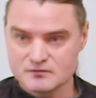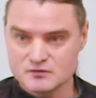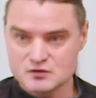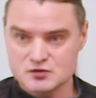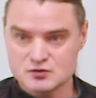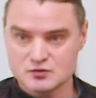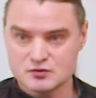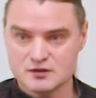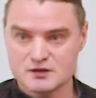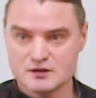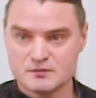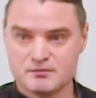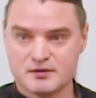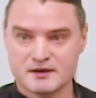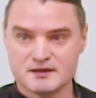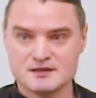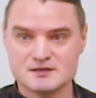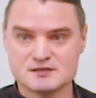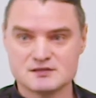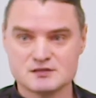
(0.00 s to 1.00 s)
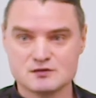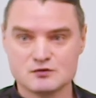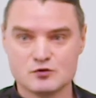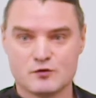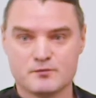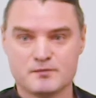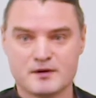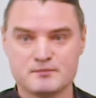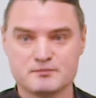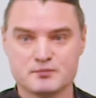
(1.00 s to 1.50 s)
что их
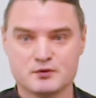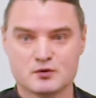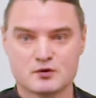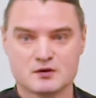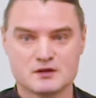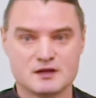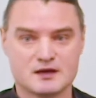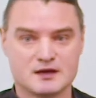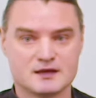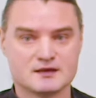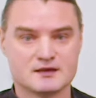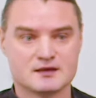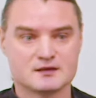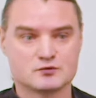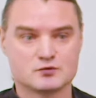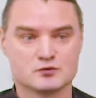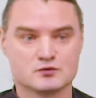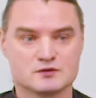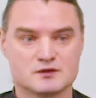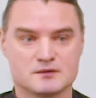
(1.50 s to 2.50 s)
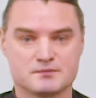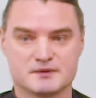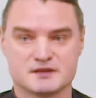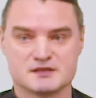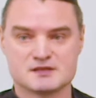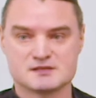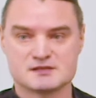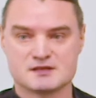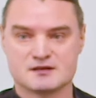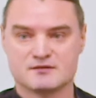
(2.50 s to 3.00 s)
понесло, поперло, они откуда-то
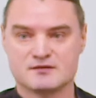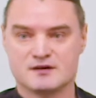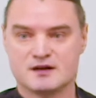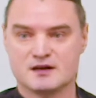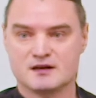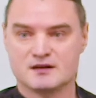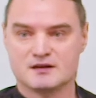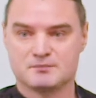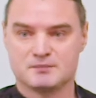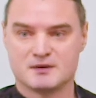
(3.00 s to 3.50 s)
подоставали,